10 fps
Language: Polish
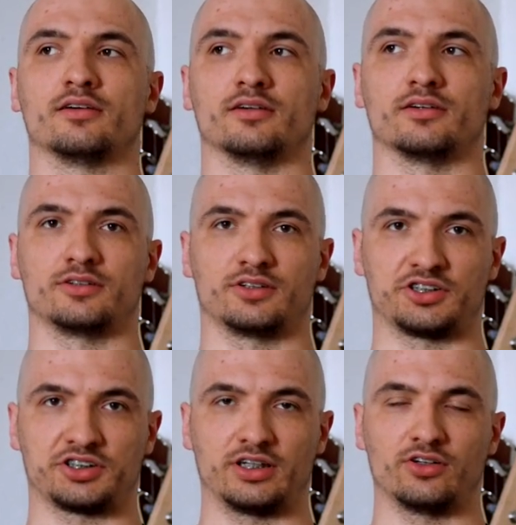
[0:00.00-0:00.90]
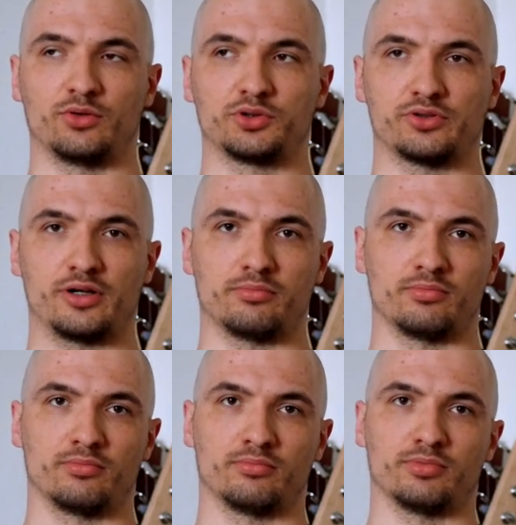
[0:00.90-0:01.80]
e, to też się tego nauczyłem
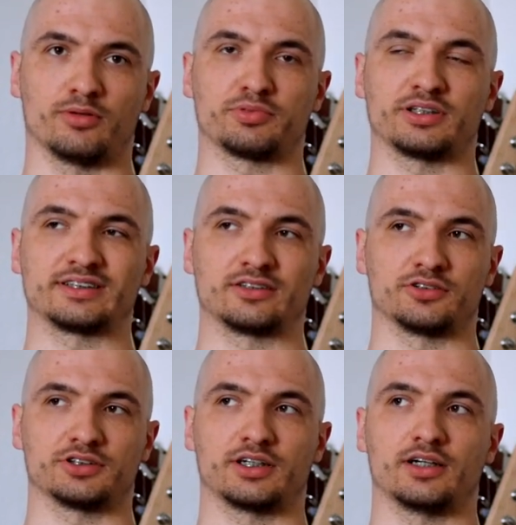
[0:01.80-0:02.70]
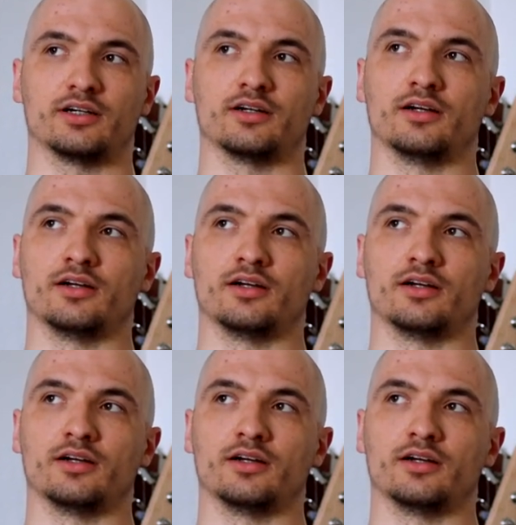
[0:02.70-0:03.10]
poprzez to, że